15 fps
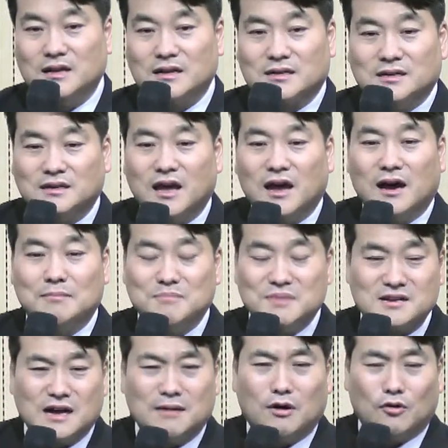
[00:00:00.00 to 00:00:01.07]
그래야
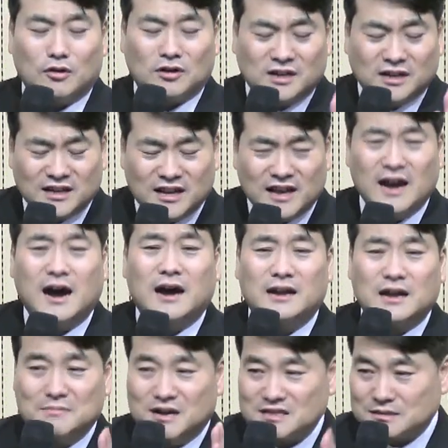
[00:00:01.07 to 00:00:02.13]
민감하고 그래야
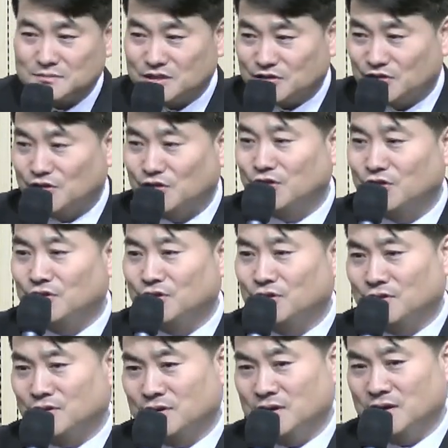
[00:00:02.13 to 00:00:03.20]
하나님 말씀이 들려요.